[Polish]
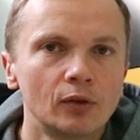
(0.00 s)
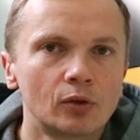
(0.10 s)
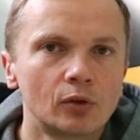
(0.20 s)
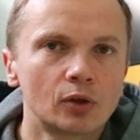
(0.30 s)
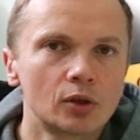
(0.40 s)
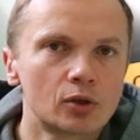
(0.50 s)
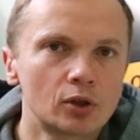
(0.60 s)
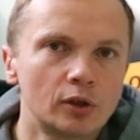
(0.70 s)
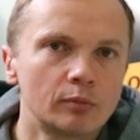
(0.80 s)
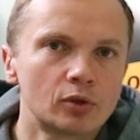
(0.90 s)
Noco
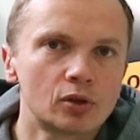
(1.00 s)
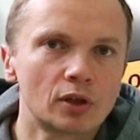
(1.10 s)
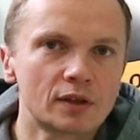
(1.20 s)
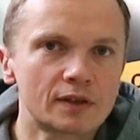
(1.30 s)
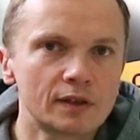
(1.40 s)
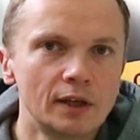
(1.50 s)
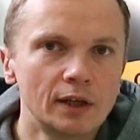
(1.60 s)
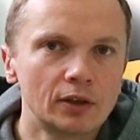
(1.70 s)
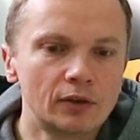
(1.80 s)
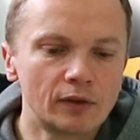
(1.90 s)

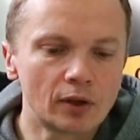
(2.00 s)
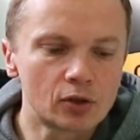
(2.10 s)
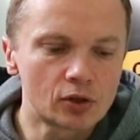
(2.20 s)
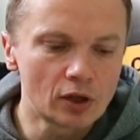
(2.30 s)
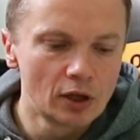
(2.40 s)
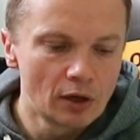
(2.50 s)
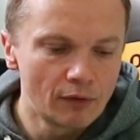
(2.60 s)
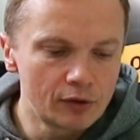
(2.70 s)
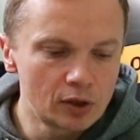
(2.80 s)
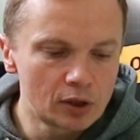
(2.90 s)
G7200.
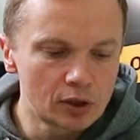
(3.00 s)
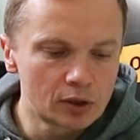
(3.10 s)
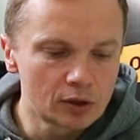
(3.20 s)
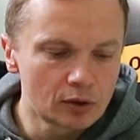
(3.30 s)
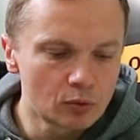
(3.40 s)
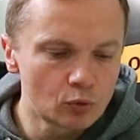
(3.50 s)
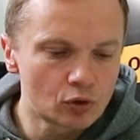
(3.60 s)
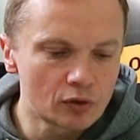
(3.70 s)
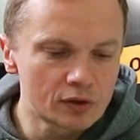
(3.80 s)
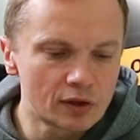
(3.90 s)
Wyniki tych
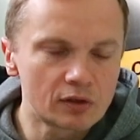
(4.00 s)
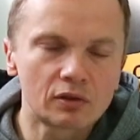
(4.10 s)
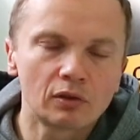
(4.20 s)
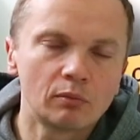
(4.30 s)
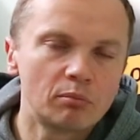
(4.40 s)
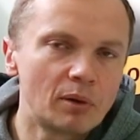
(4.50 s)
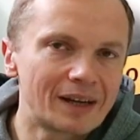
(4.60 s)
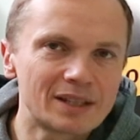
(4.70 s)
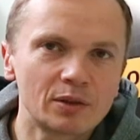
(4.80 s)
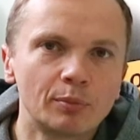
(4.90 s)
urządzeń są
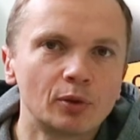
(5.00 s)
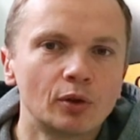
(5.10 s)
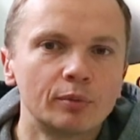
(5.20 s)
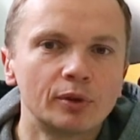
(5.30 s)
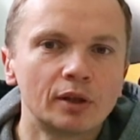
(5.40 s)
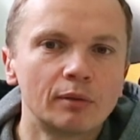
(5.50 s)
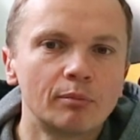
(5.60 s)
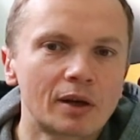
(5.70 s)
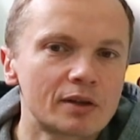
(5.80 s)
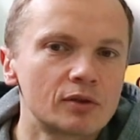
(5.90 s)
bardzo podobne,
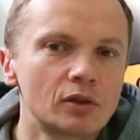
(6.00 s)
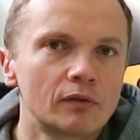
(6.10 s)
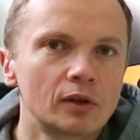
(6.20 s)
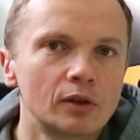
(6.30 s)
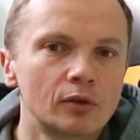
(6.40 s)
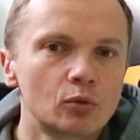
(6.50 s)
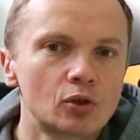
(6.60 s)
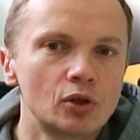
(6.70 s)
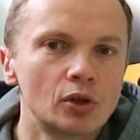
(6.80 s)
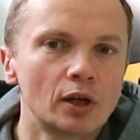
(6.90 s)
bardzo niewiele
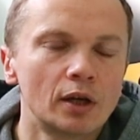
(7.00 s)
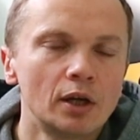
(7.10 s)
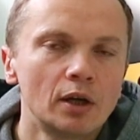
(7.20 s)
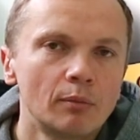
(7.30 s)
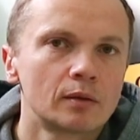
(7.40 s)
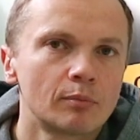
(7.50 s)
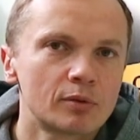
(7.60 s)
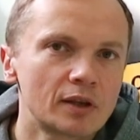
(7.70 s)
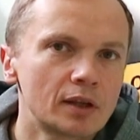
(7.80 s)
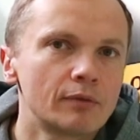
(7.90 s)
różni je
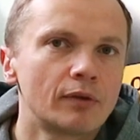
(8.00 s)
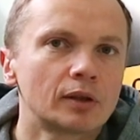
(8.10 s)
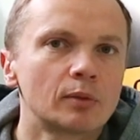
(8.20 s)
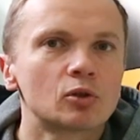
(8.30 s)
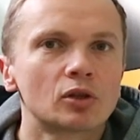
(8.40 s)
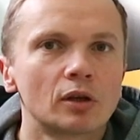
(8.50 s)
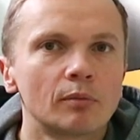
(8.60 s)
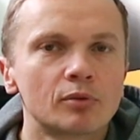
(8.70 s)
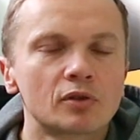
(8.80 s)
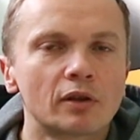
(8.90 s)
Poza jednym faktem,
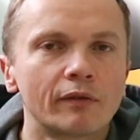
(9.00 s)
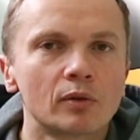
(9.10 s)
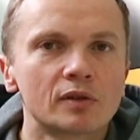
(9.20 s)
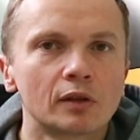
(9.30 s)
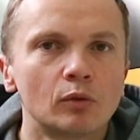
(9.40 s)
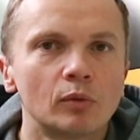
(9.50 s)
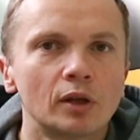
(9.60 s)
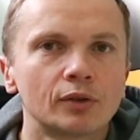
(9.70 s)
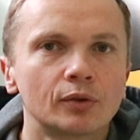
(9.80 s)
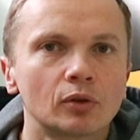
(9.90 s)
że pozostawiając
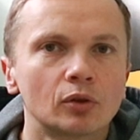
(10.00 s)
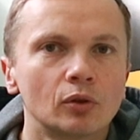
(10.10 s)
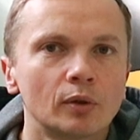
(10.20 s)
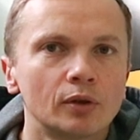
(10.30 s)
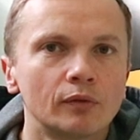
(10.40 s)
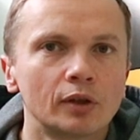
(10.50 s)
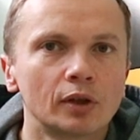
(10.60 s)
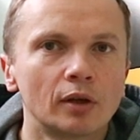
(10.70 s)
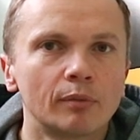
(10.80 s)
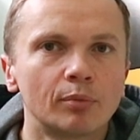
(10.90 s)
akumulator do
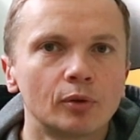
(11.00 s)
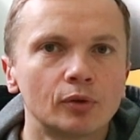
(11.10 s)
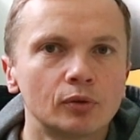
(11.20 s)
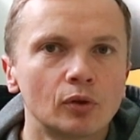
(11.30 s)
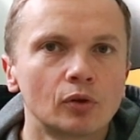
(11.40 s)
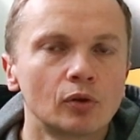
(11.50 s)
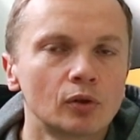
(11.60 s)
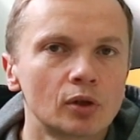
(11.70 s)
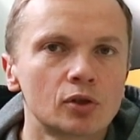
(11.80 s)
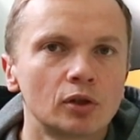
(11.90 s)
ładowania pod Noco
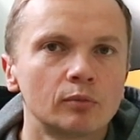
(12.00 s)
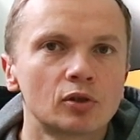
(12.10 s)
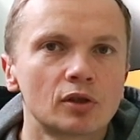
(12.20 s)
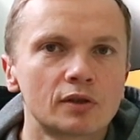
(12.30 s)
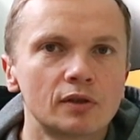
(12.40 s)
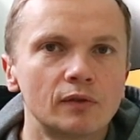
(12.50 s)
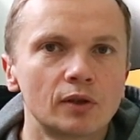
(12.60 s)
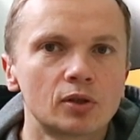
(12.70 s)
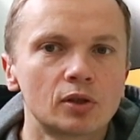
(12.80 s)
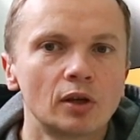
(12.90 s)

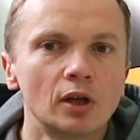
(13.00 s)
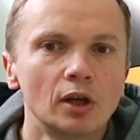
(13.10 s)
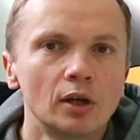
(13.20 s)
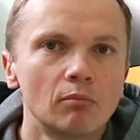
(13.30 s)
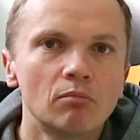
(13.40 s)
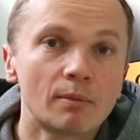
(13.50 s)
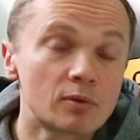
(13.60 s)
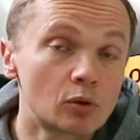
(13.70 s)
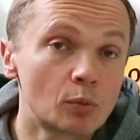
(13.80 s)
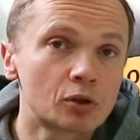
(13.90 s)
G7200 mam
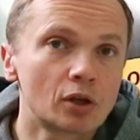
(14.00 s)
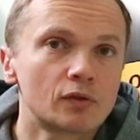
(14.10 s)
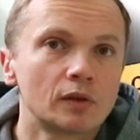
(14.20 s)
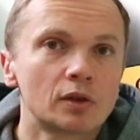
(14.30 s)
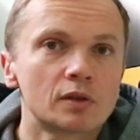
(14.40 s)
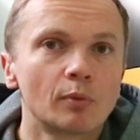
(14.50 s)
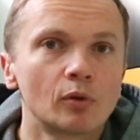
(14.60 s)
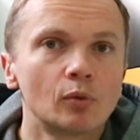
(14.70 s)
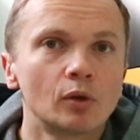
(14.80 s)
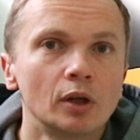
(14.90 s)
z grubsza święty
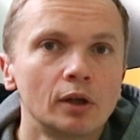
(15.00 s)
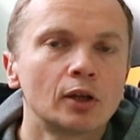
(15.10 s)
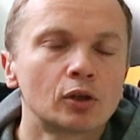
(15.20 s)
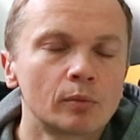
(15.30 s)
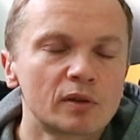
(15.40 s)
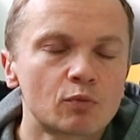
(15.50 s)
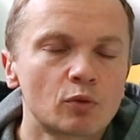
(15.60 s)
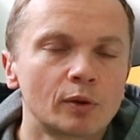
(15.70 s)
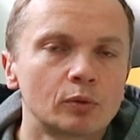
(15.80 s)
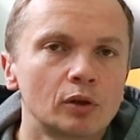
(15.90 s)
spokój, natomiast w
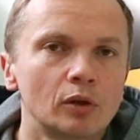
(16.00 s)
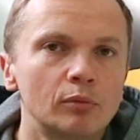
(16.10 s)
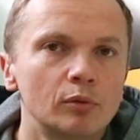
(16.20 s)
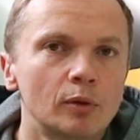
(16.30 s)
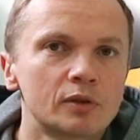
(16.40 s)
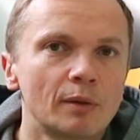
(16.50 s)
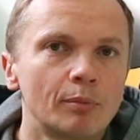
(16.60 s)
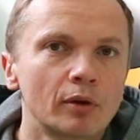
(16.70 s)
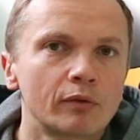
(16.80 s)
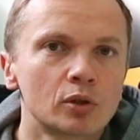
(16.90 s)
przypadku tego Blue Boxa
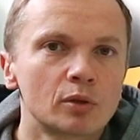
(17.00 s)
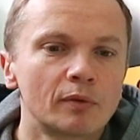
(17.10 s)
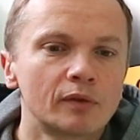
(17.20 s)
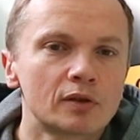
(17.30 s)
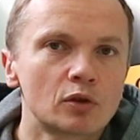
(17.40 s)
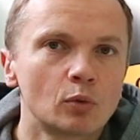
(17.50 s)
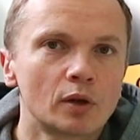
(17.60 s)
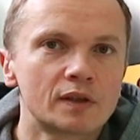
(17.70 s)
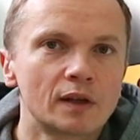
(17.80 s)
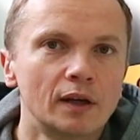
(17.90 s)
pojawiła się pewna
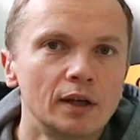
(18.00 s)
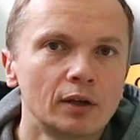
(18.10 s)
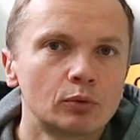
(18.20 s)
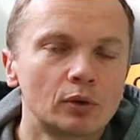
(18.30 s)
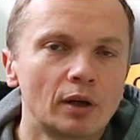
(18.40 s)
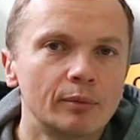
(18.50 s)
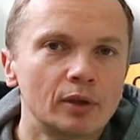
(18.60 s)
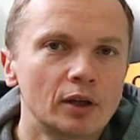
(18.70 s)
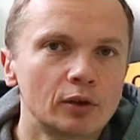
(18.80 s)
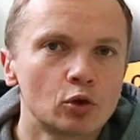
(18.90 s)
sytuacja, która
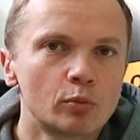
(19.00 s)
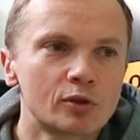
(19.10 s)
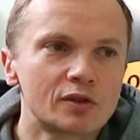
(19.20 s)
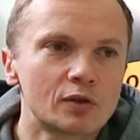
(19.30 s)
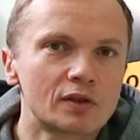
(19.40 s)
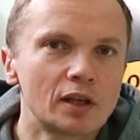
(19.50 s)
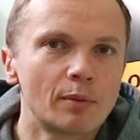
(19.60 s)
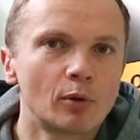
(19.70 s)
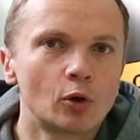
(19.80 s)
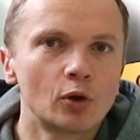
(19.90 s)
mnie dość mocno
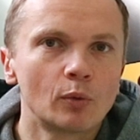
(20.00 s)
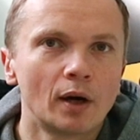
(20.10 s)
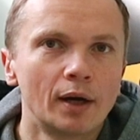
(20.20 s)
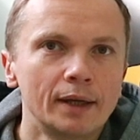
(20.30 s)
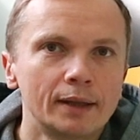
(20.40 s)
zaniepokoiła.